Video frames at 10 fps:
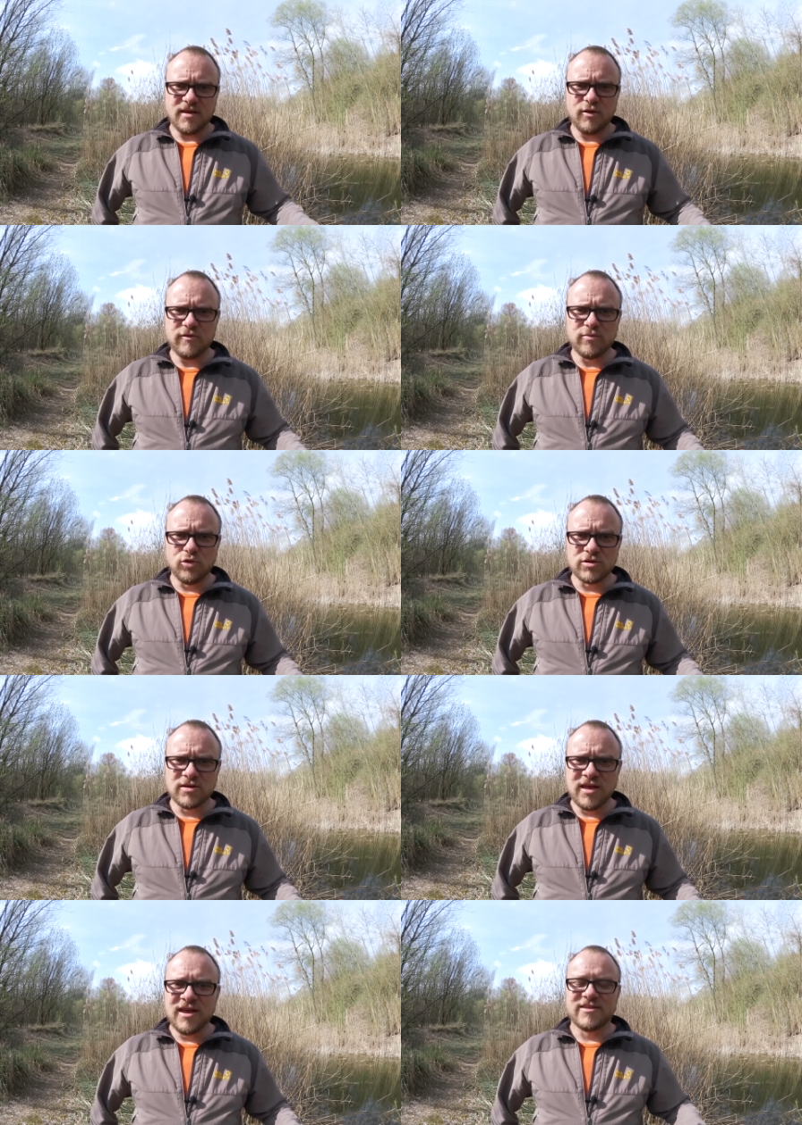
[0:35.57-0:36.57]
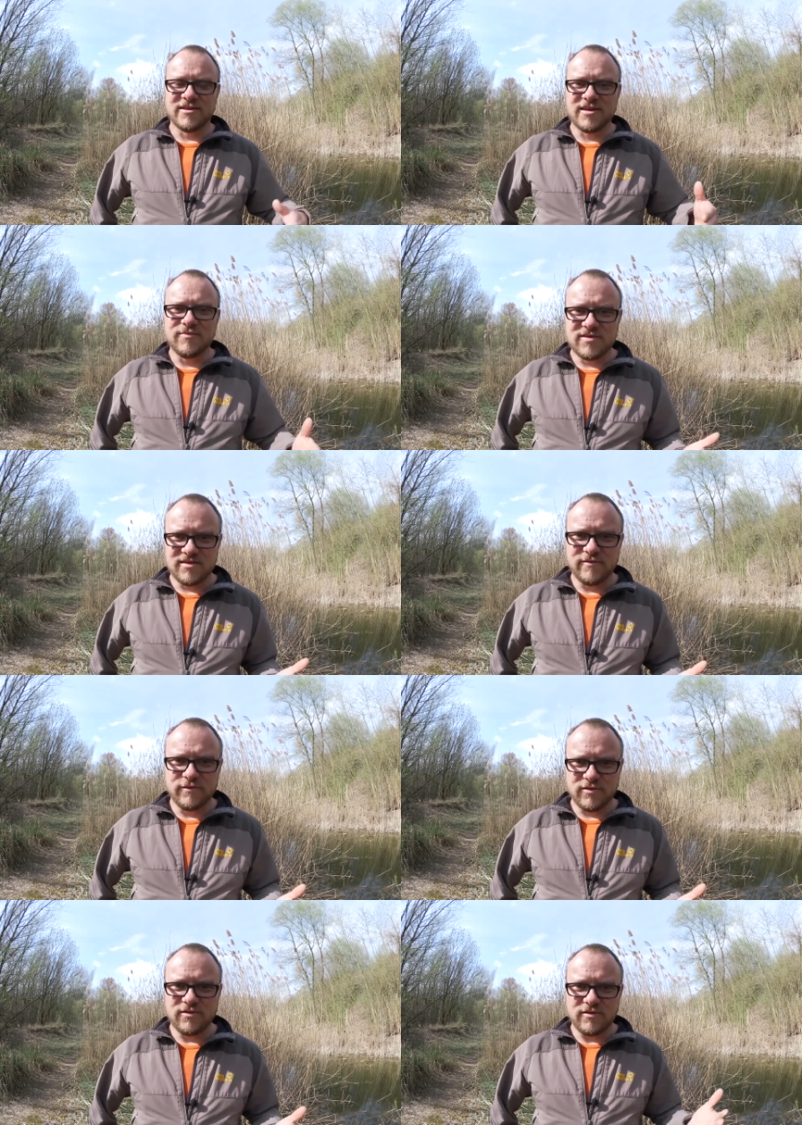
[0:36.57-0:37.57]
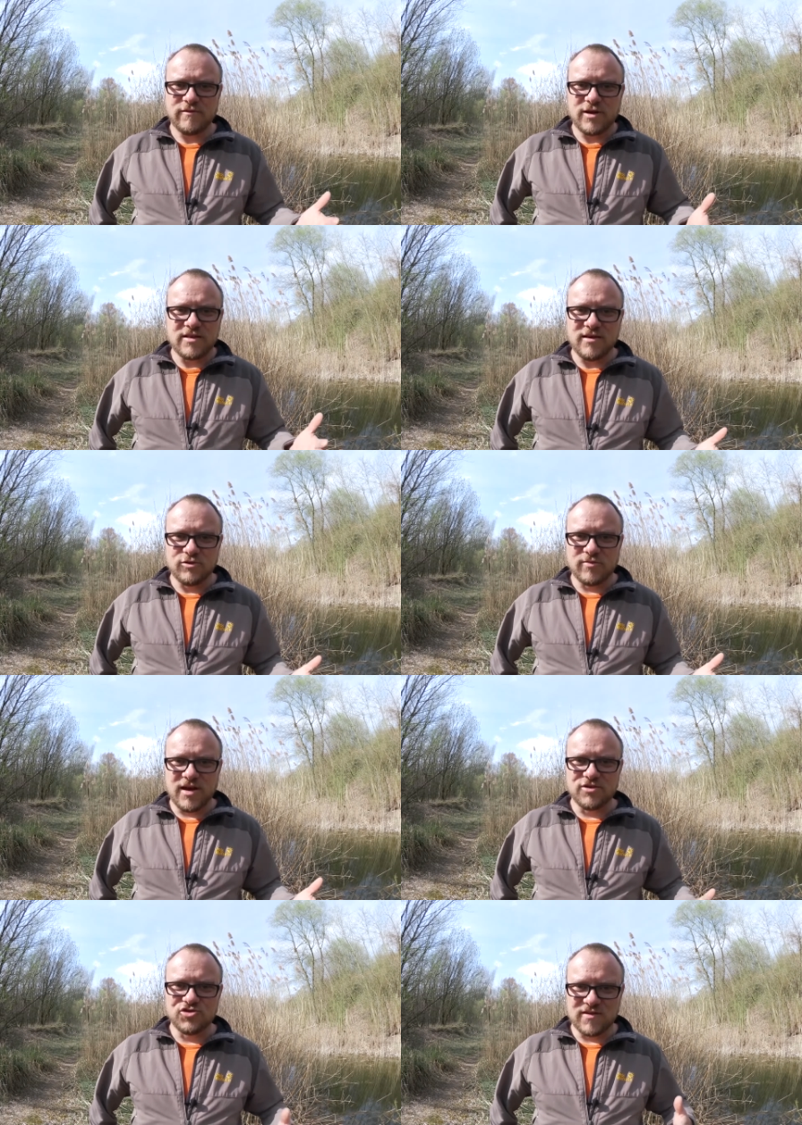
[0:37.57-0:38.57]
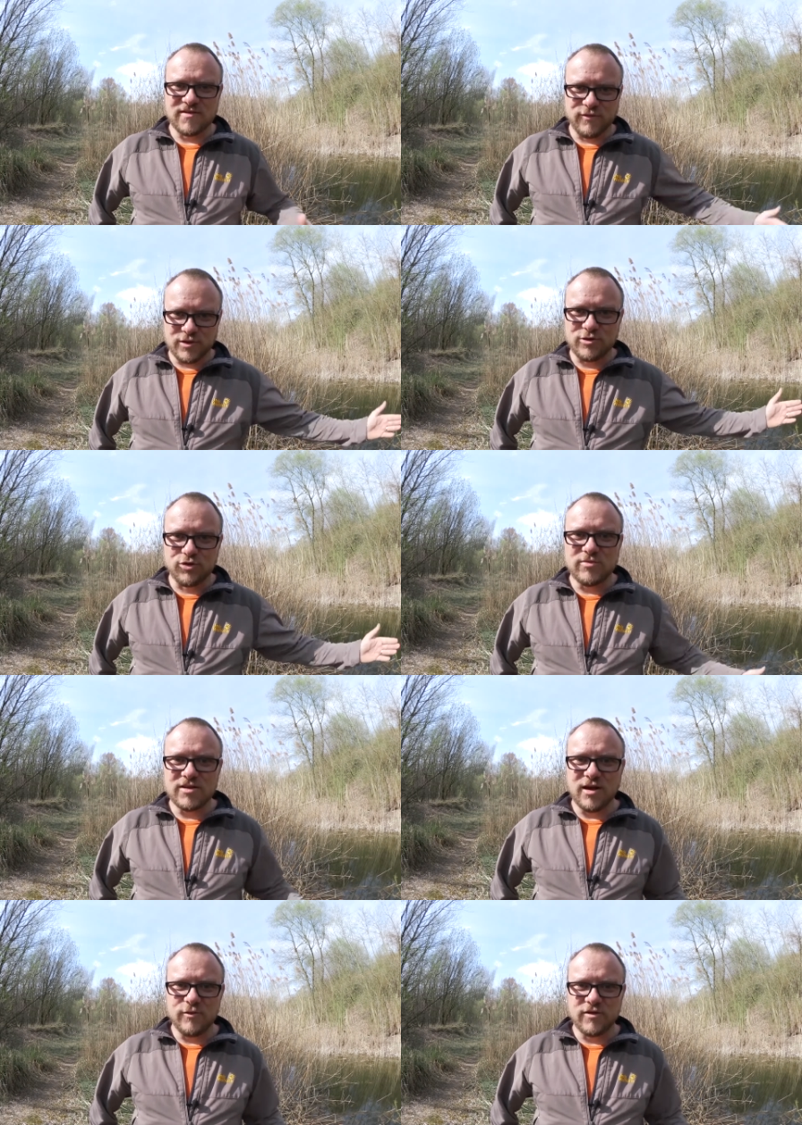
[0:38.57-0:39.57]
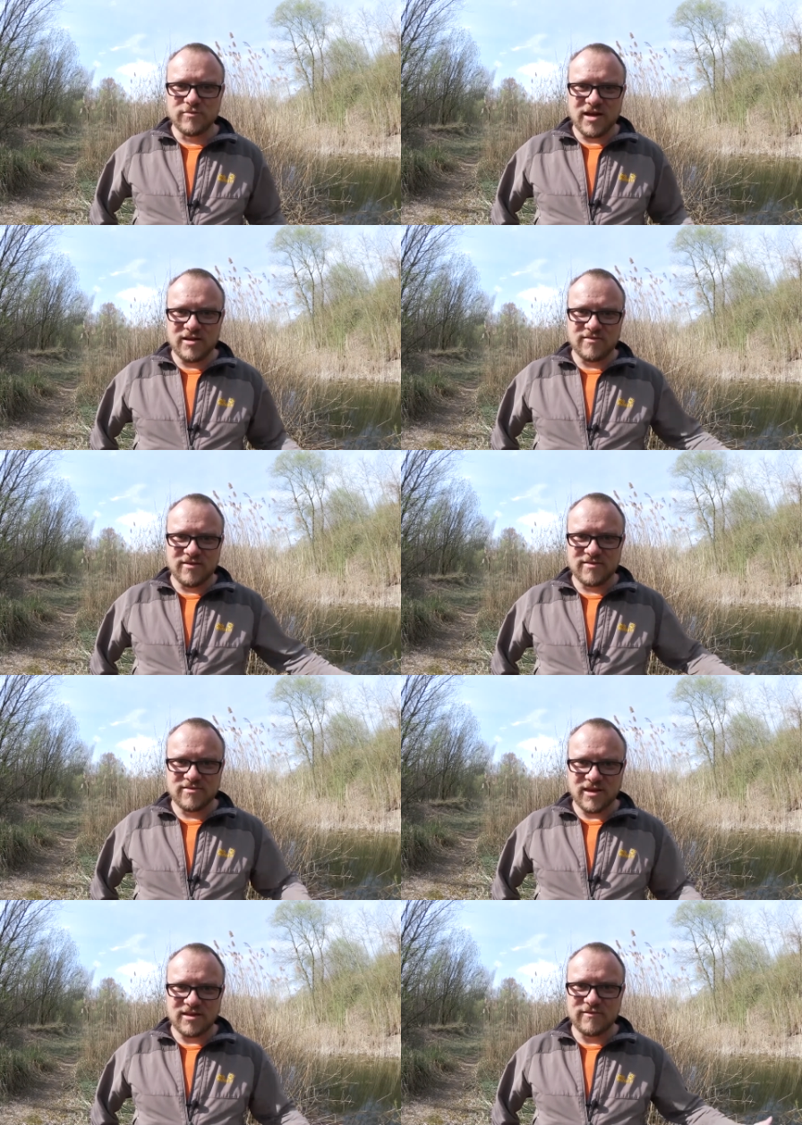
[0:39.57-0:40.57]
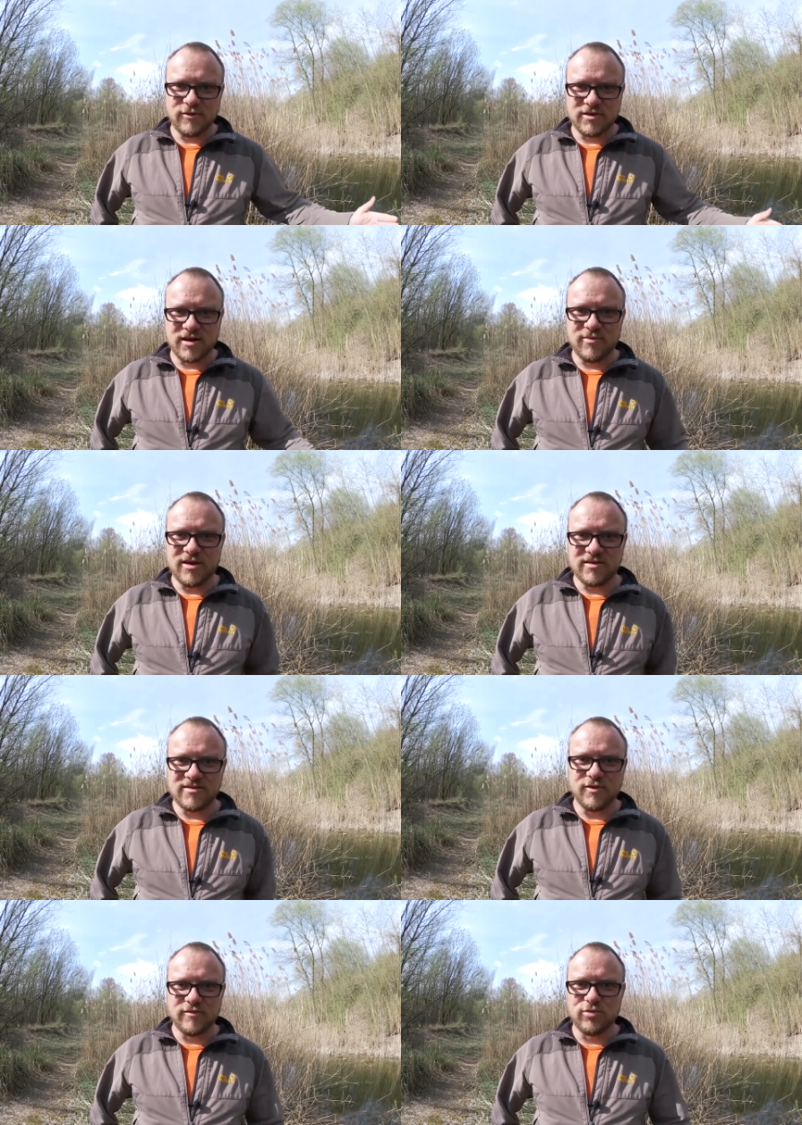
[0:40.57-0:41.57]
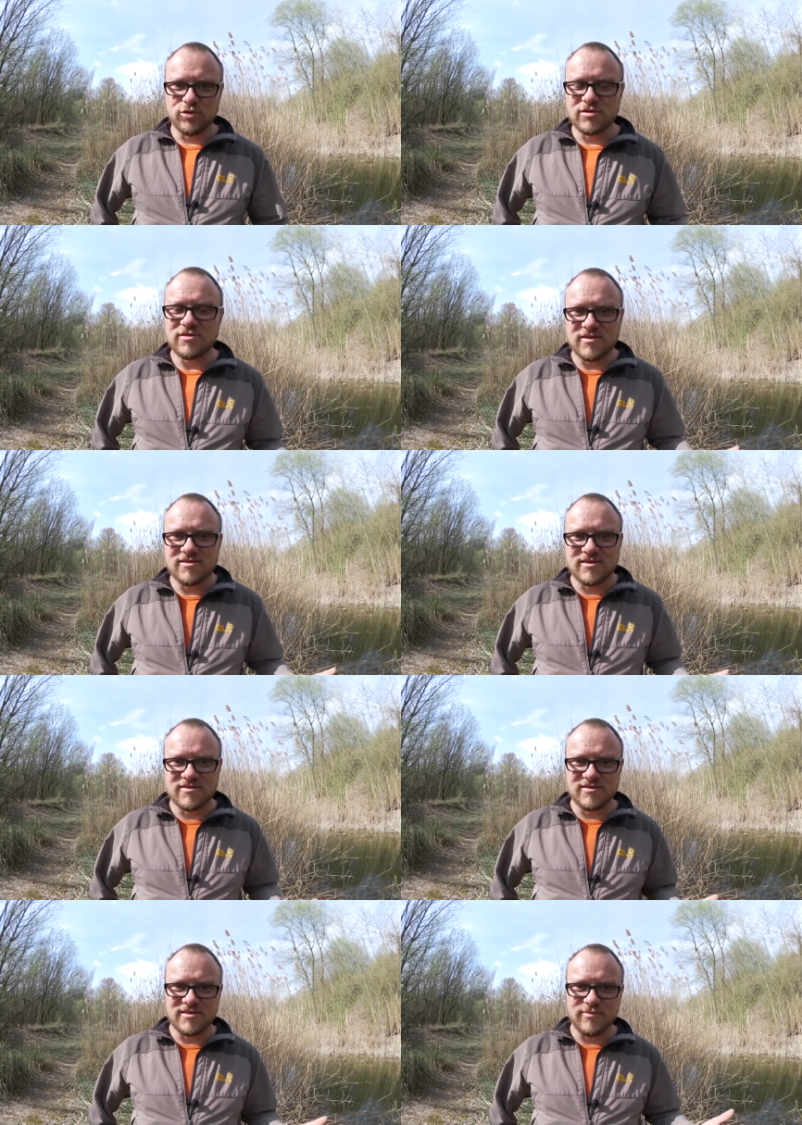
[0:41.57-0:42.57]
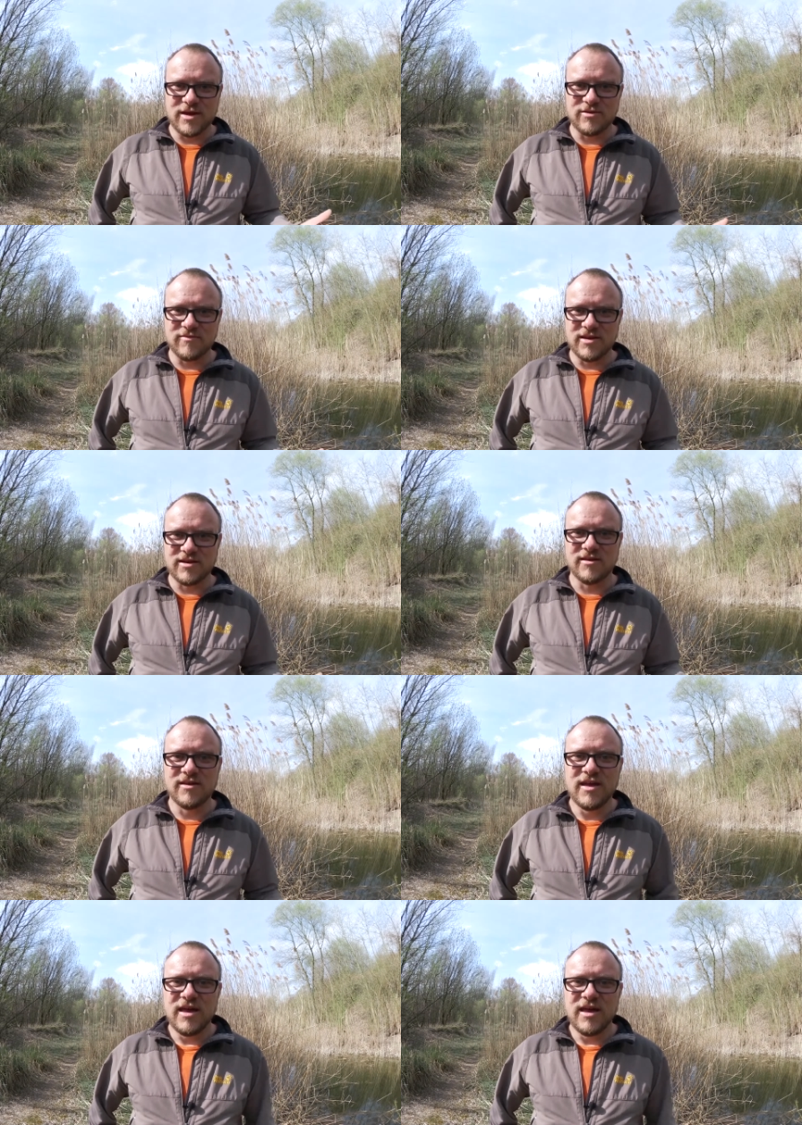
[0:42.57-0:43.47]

auf den Boden, dann ergibt sich von, von ganz automatisch, dass der Vordergrund mit draufkommt. Alles, was direkt vor der Kamera ist auf dem Boden, das, das ist ja dann mehr oder weniger